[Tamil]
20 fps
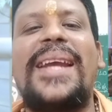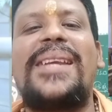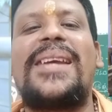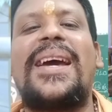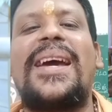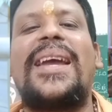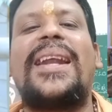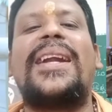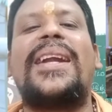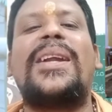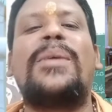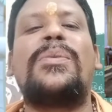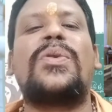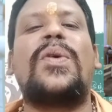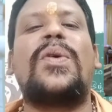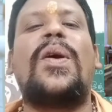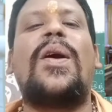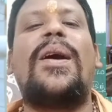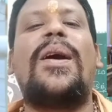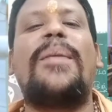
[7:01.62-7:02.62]
சரணம்
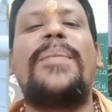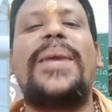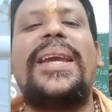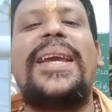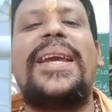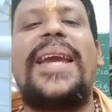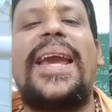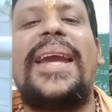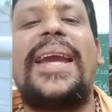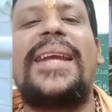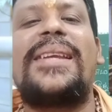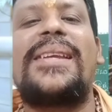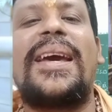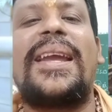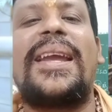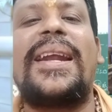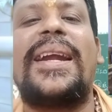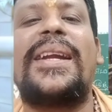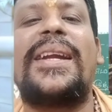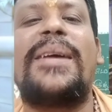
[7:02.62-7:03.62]
சுவாமியே
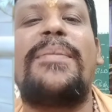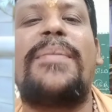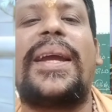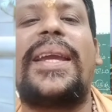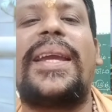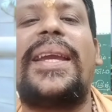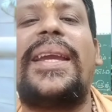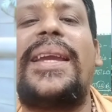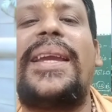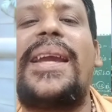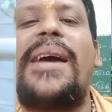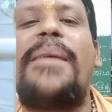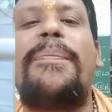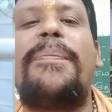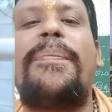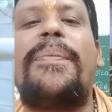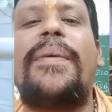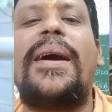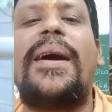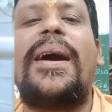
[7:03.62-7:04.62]
சரணம்
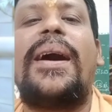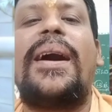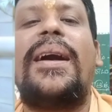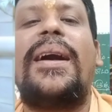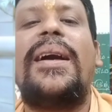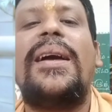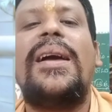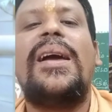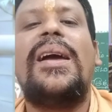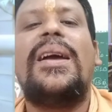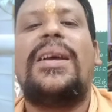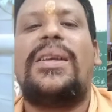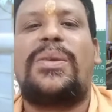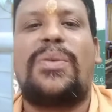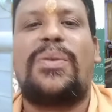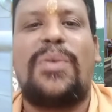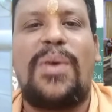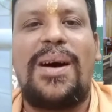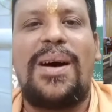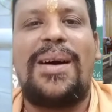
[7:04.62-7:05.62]
ஐயப்பா
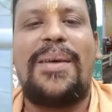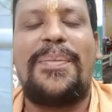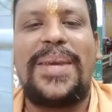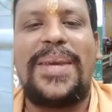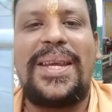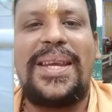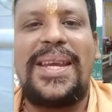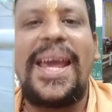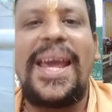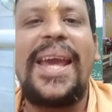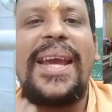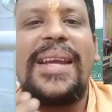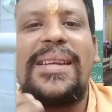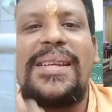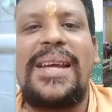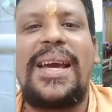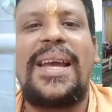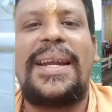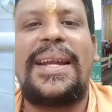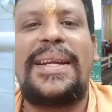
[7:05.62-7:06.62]
சுவாமியே
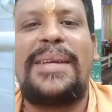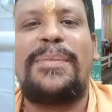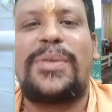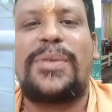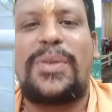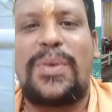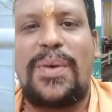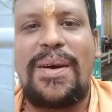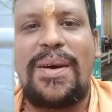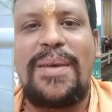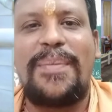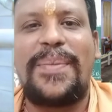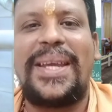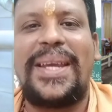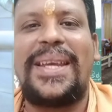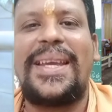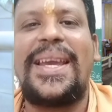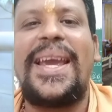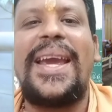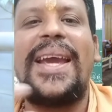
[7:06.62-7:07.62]
சரணம்
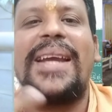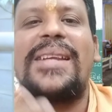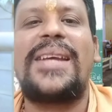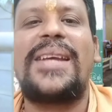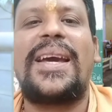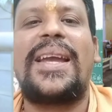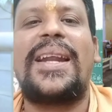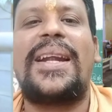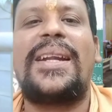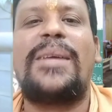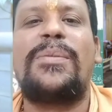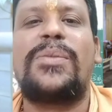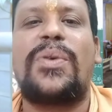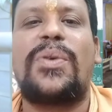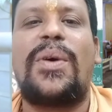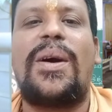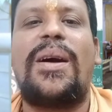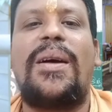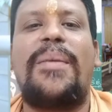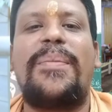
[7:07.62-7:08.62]
சுவாமியே சரணம்
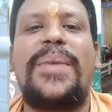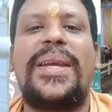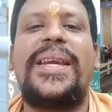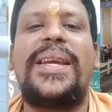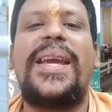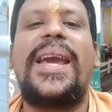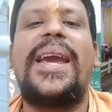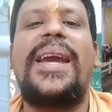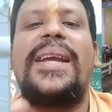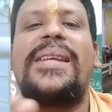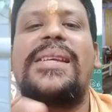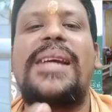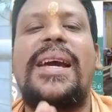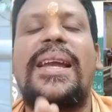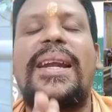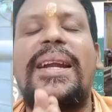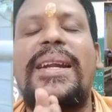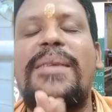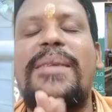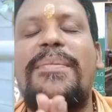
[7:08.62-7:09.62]
சுவாமியே
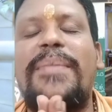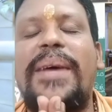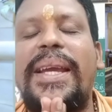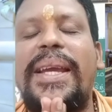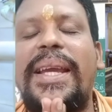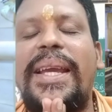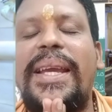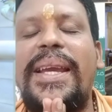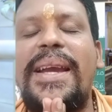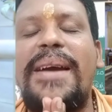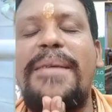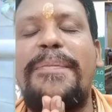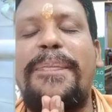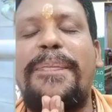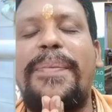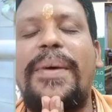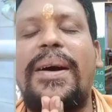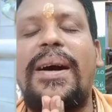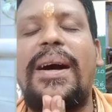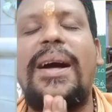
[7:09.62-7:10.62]
சரணம்
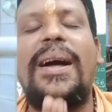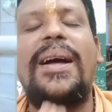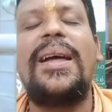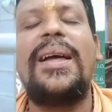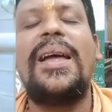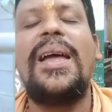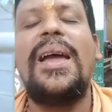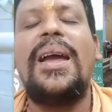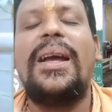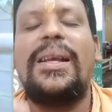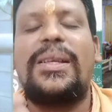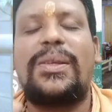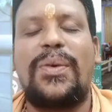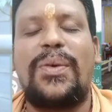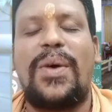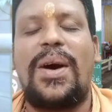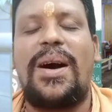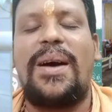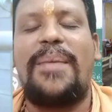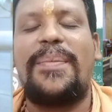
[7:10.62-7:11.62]
ஐயப்பா
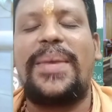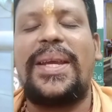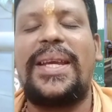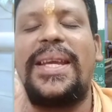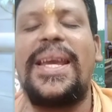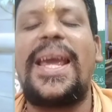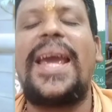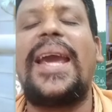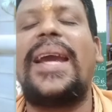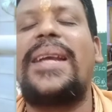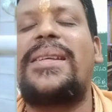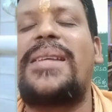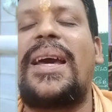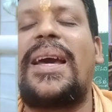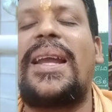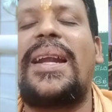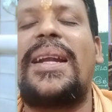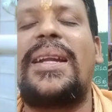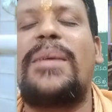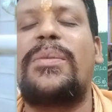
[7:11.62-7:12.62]
சுவாமியே
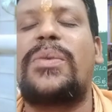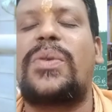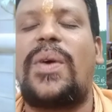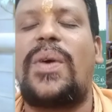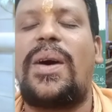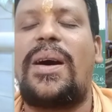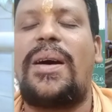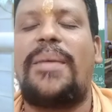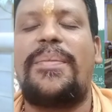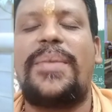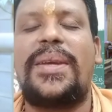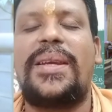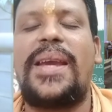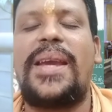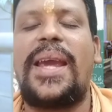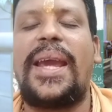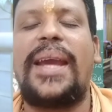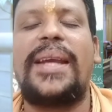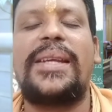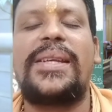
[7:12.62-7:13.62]
சரணம்
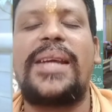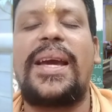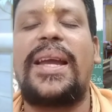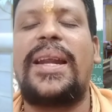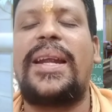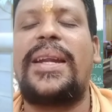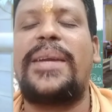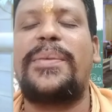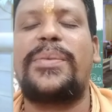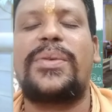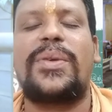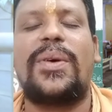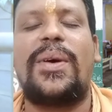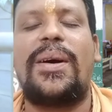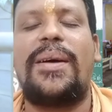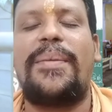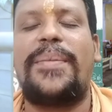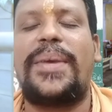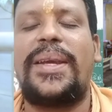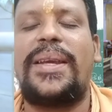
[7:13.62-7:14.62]
சுவாமியே சரணம்
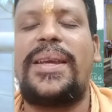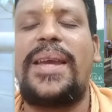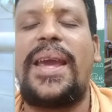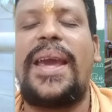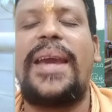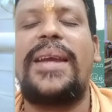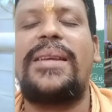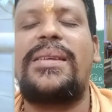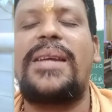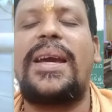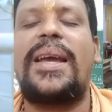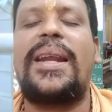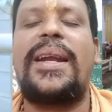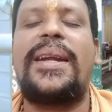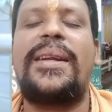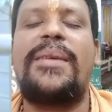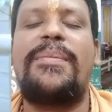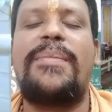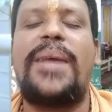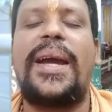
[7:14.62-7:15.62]
சுவாமியே
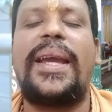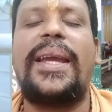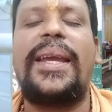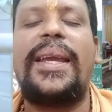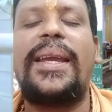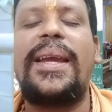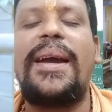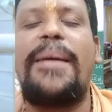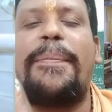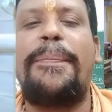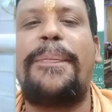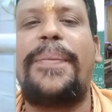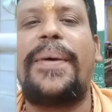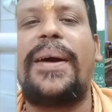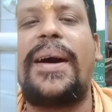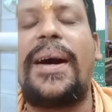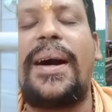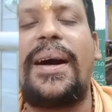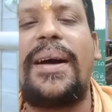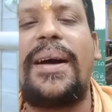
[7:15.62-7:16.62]
சரணம் ஐயப்பா